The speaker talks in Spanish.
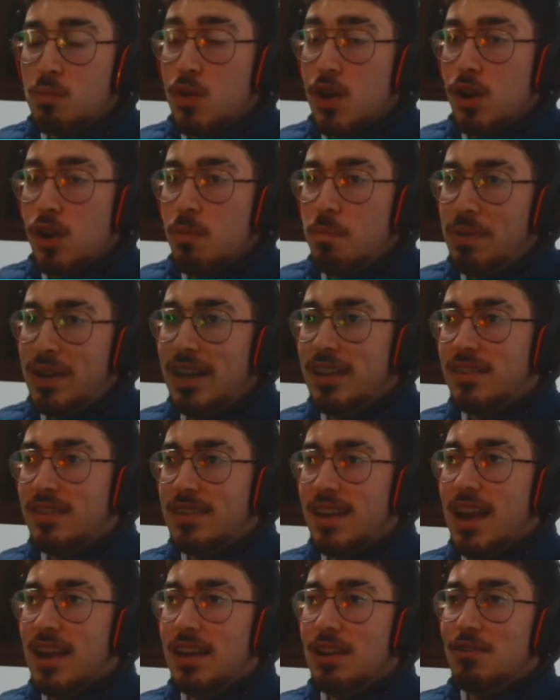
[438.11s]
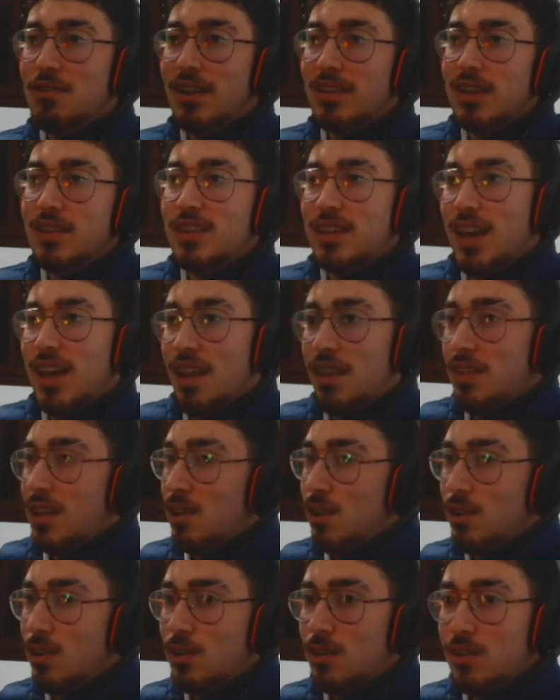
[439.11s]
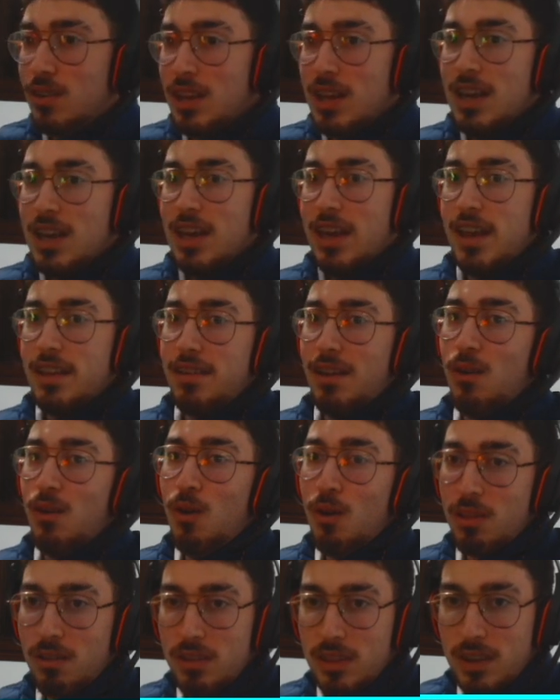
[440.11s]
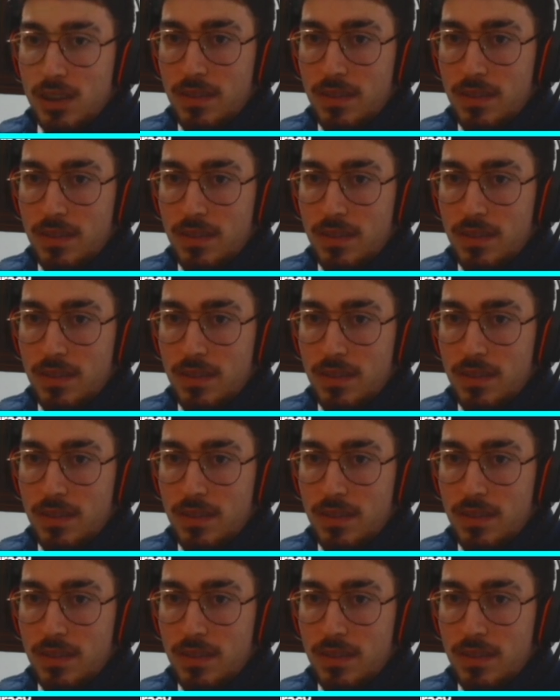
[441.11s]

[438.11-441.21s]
buenos playstyle y una estadística de locos Este Gordon,